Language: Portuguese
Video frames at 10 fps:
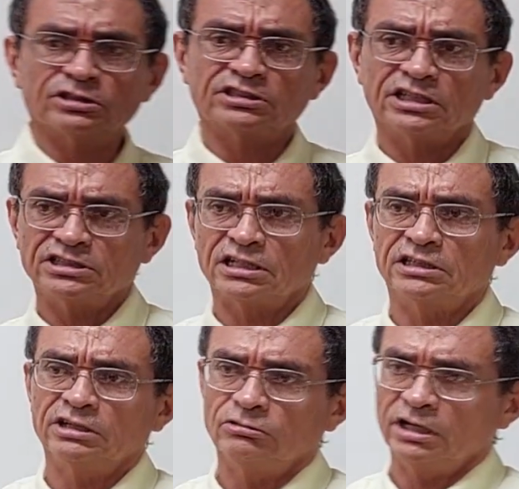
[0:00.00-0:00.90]
você
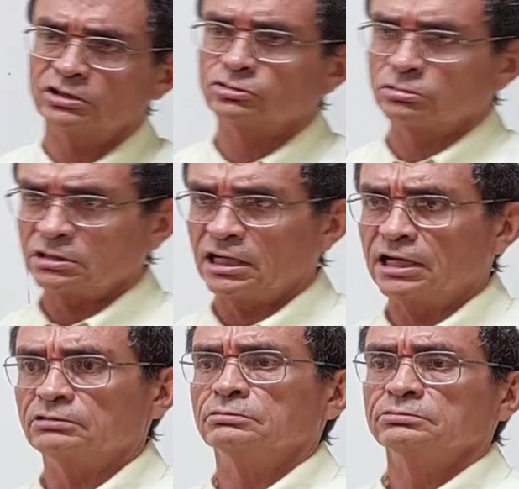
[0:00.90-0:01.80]
já tem um
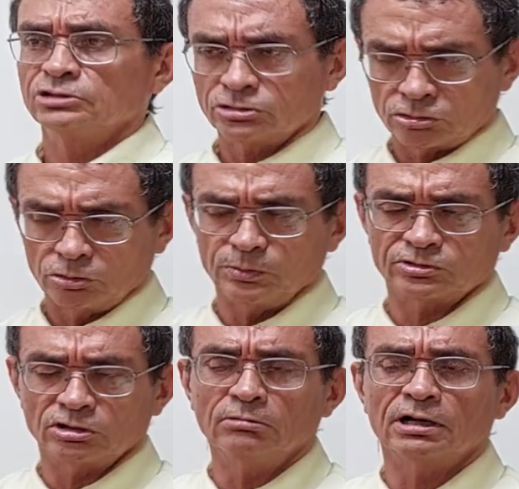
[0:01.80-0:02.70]
resultado,
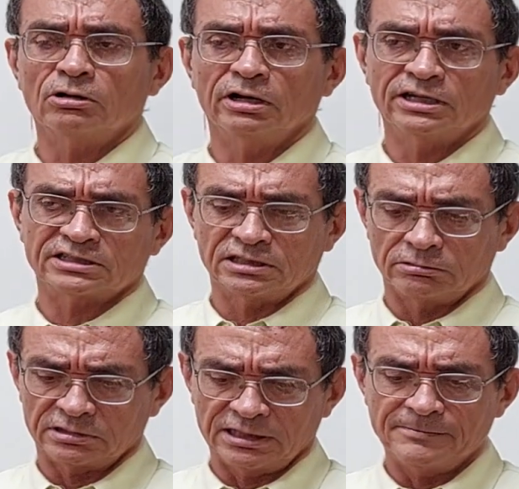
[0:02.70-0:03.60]
desculpe, só uma
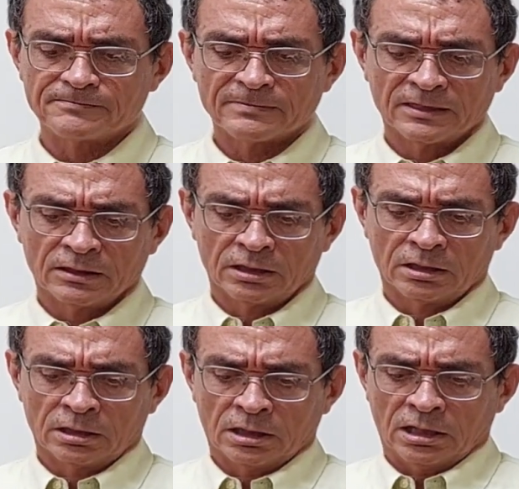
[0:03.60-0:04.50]
correção, tá?
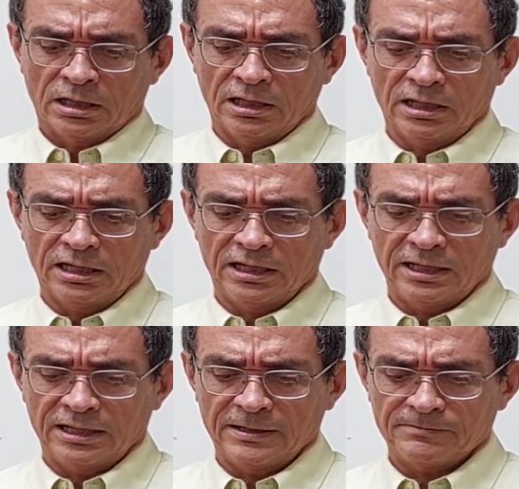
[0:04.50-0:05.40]

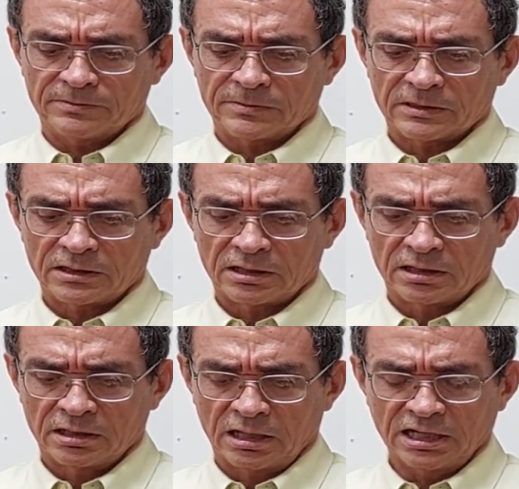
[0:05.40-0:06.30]
É,
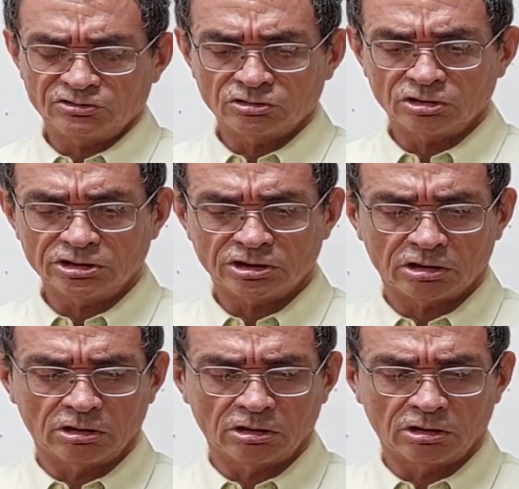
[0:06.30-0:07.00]
as funções